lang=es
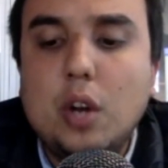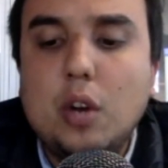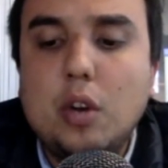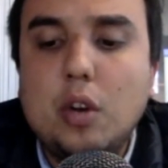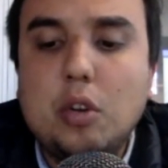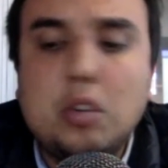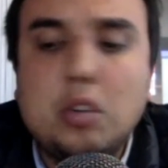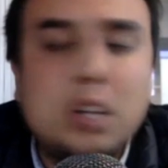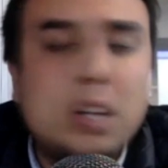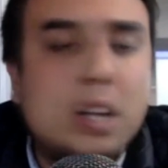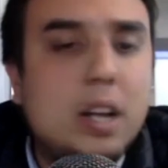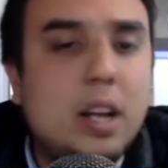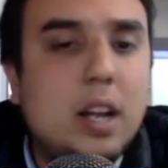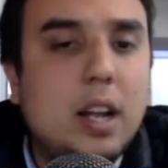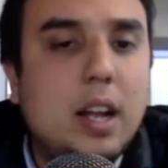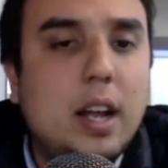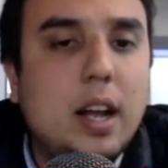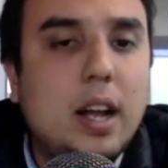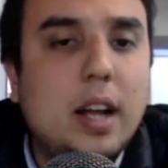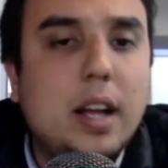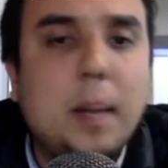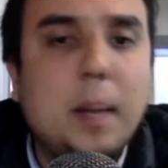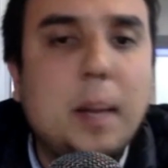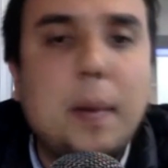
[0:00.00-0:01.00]
No sé qué
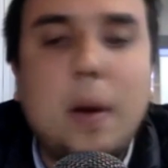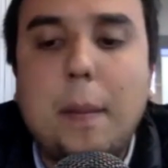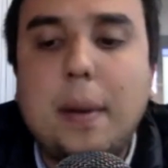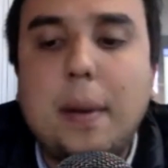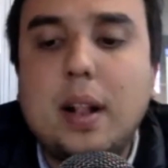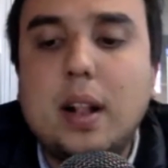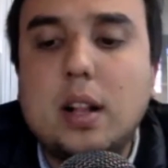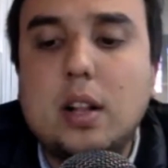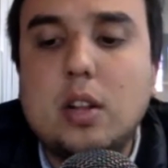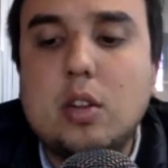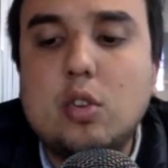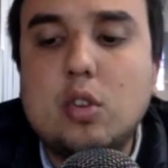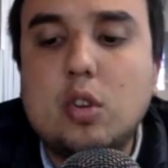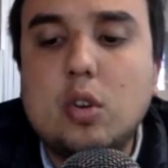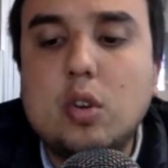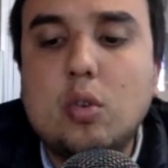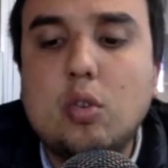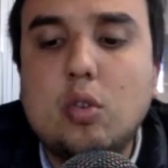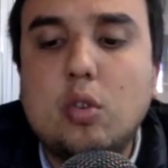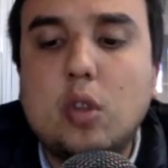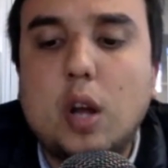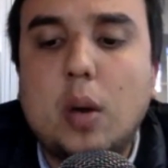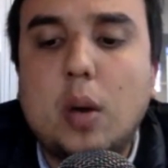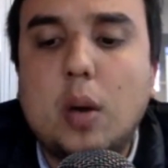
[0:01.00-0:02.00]
le ha llamado más la
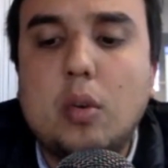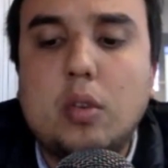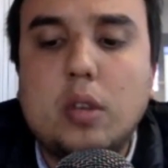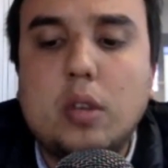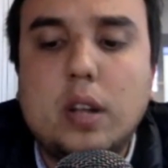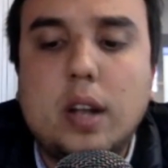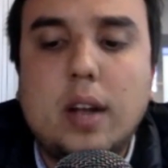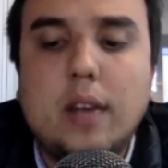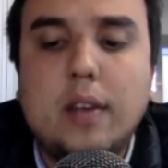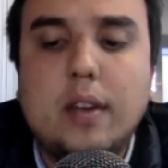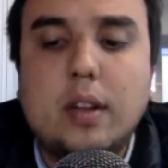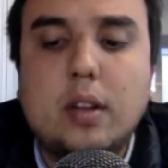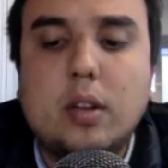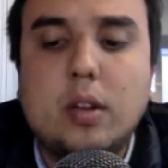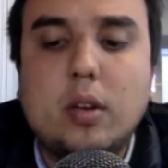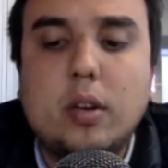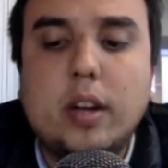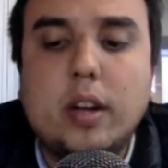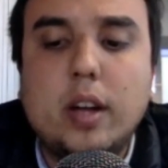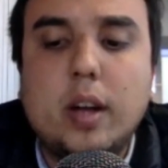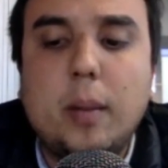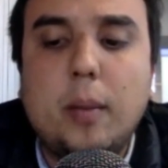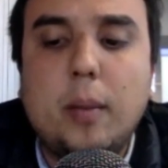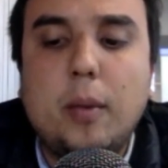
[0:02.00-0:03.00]
atención, Gustavo, si la la
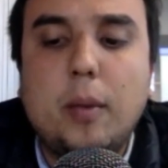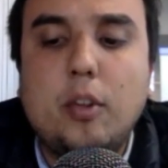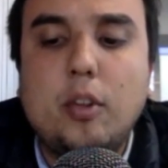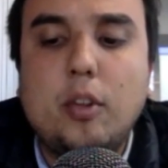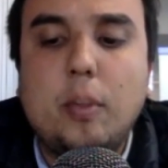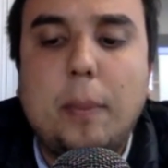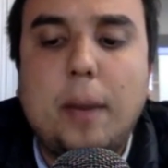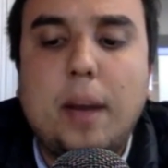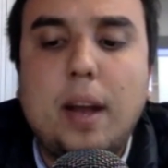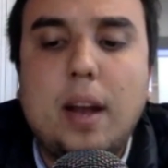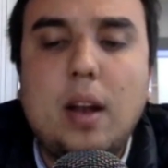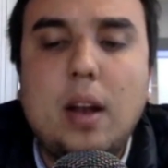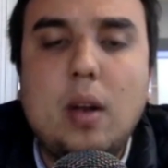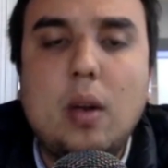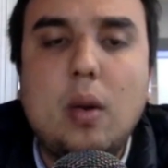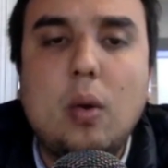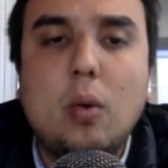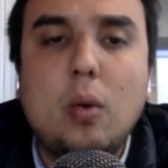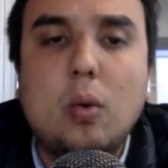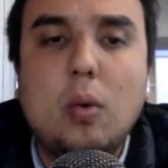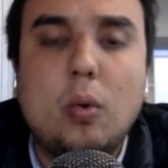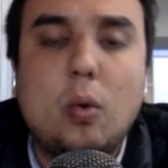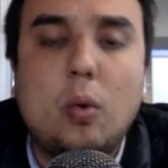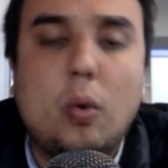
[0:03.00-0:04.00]
victoria de Municipal
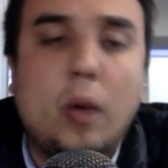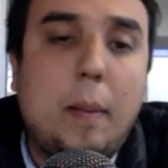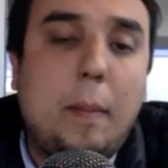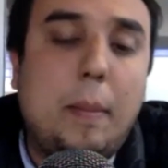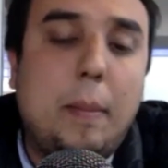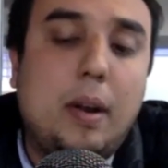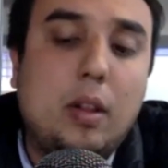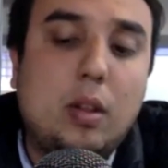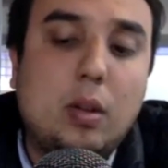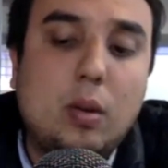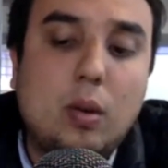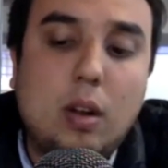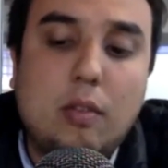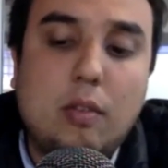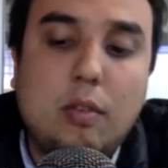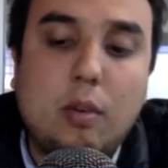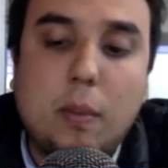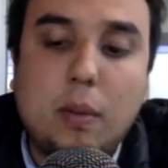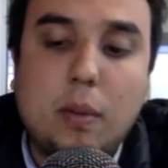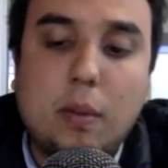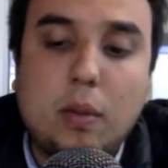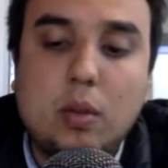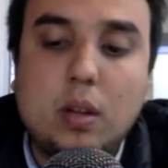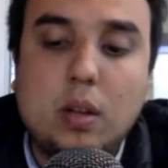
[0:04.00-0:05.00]
o, que perdió la
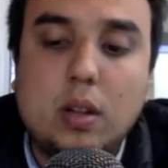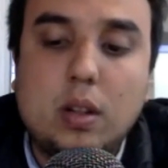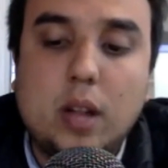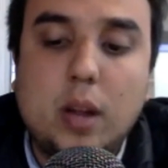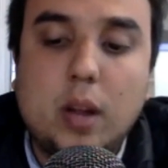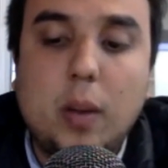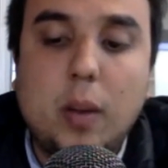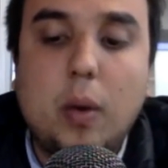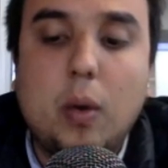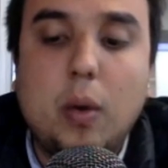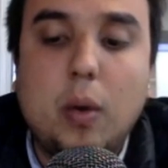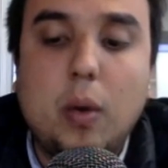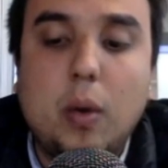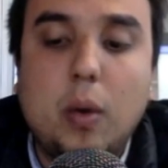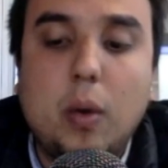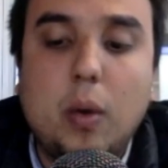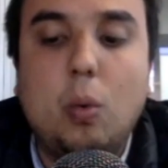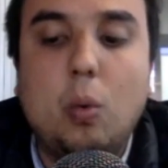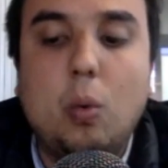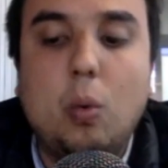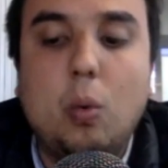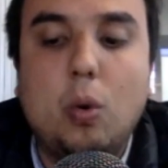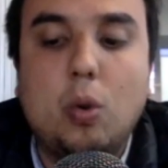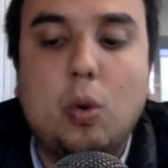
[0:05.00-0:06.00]
formación de Antigua o,
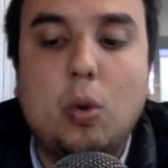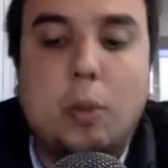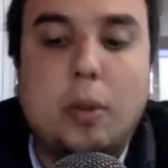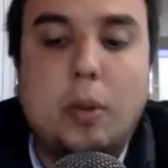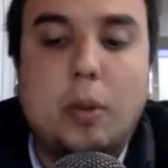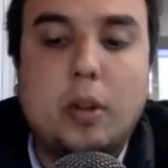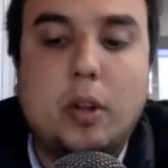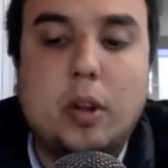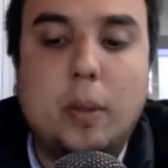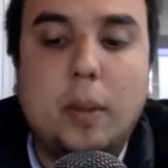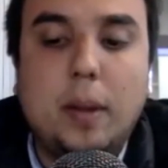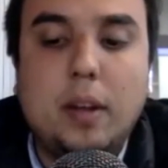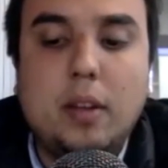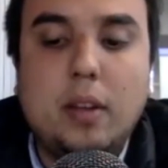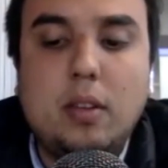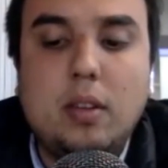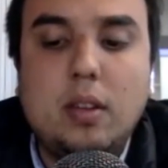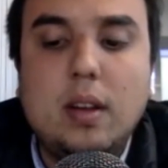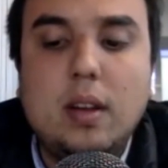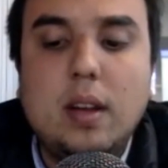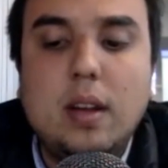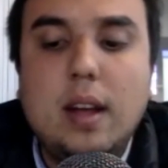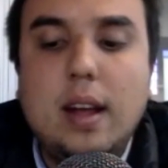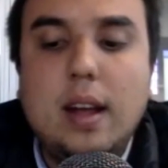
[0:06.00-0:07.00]
u otro partido
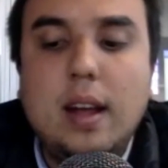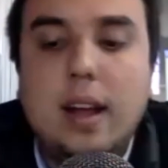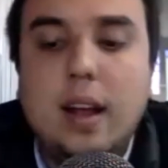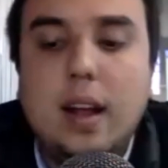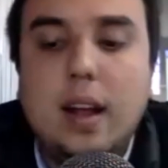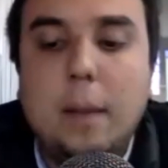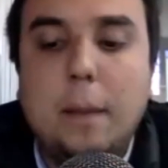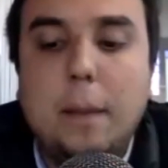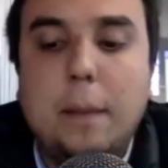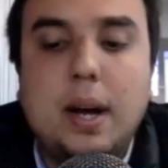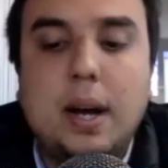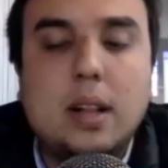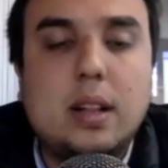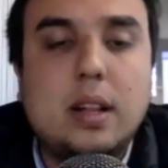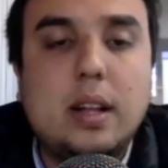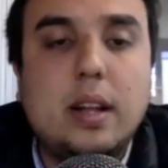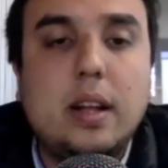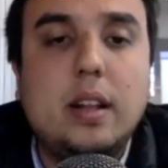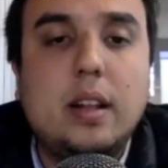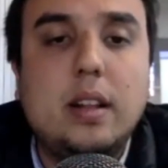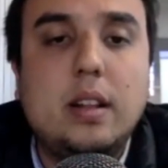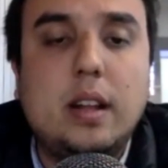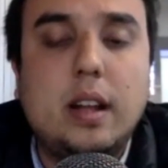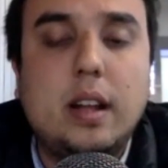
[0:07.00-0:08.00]
más, el
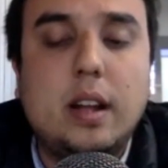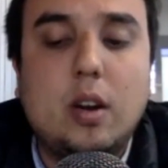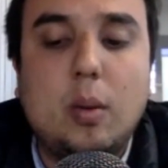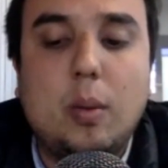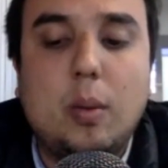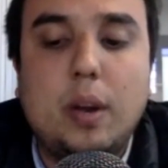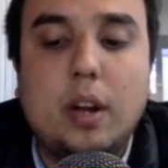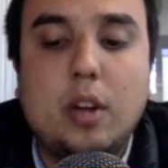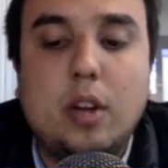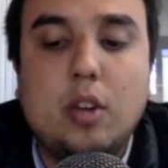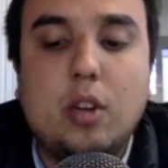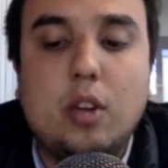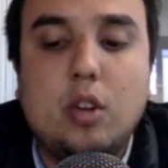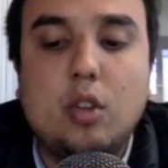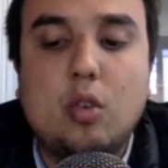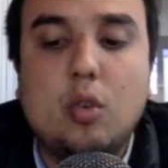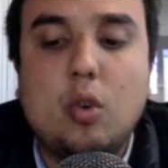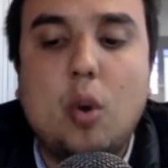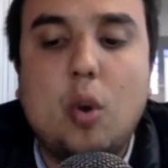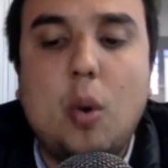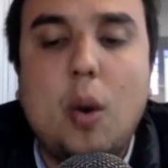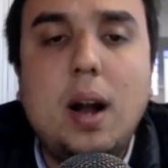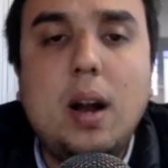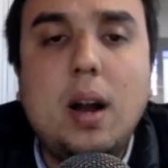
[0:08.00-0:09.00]
empate de comunicaciones
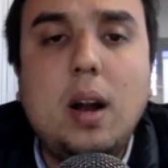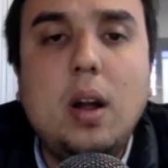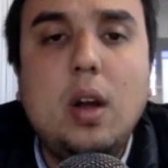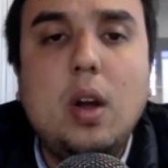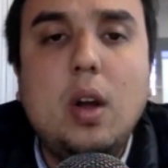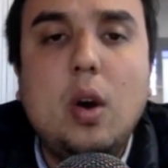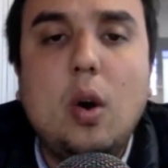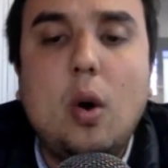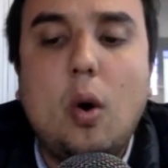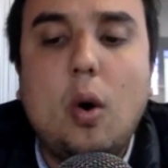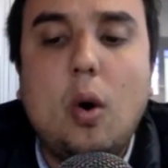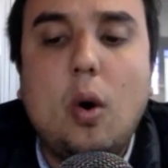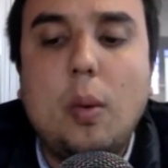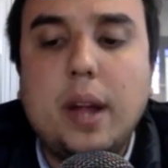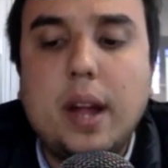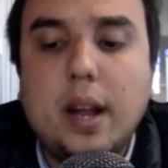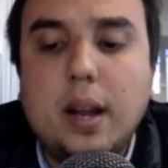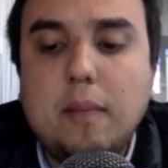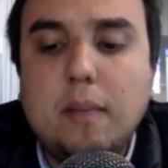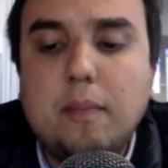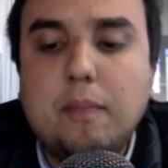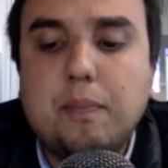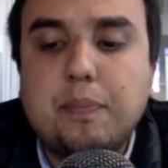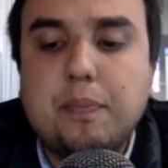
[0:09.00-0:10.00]
con Cobán o
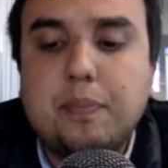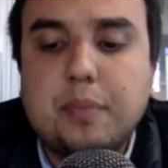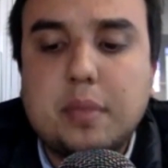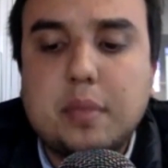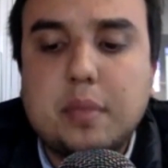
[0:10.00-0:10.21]
bien